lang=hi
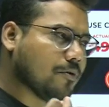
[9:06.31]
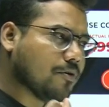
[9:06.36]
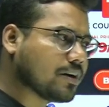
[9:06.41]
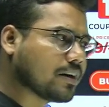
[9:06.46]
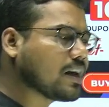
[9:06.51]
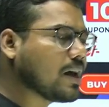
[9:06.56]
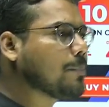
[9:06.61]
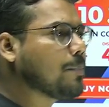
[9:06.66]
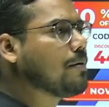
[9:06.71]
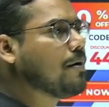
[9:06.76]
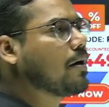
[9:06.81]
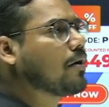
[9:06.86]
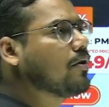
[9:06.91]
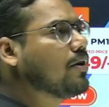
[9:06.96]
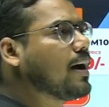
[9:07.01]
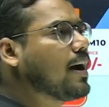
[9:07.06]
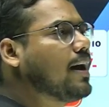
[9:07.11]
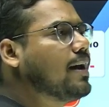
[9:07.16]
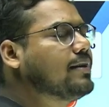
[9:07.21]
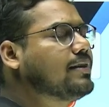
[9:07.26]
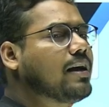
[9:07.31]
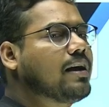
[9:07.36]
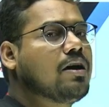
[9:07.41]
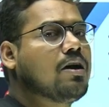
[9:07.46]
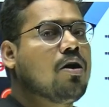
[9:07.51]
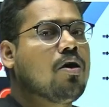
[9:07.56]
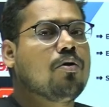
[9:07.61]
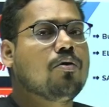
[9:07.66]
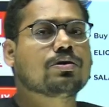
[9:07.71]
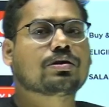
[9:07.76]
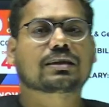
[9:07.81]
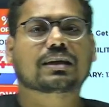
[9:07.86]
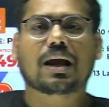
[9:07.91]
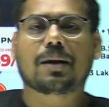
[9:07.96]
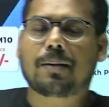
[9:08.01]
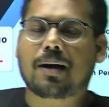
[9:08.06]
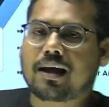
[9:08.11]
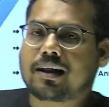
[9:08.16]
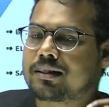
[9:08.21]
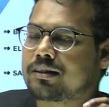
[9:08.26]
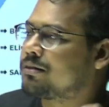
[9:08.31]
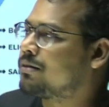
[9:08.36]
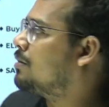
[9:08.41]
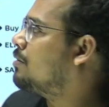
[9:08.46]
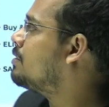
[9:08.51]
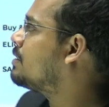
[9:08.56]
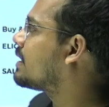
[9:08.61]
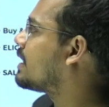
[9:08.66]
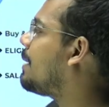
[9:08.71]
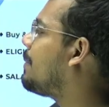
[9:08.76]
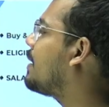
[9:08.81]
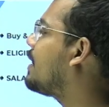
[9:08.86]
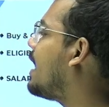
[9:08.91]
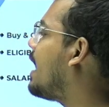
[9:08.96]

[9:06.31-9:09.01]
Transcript: उनके पी लगा ले जाएं उसके बाद उसके बाद